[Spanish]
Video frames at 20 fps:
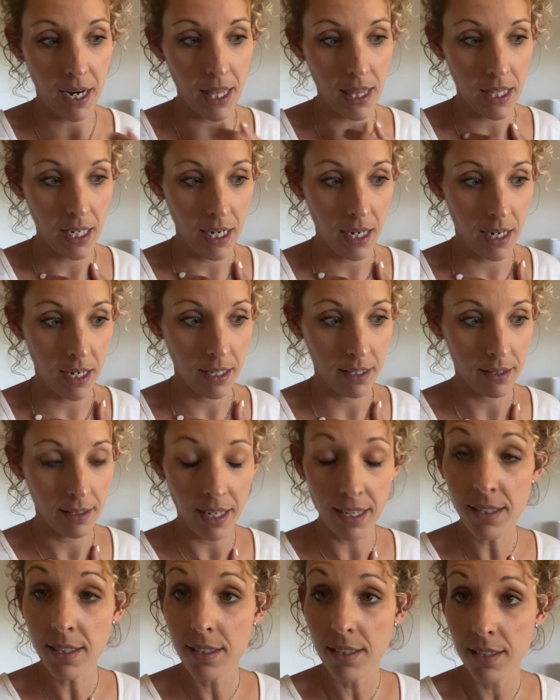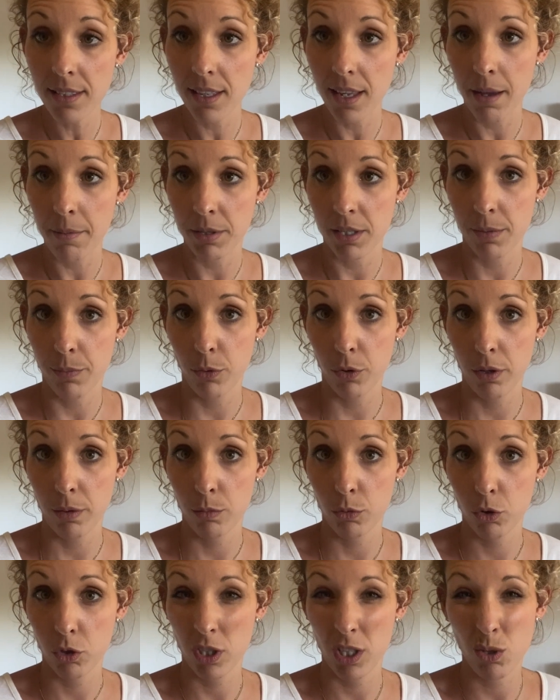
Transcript: a hacer test, a ver si podemos.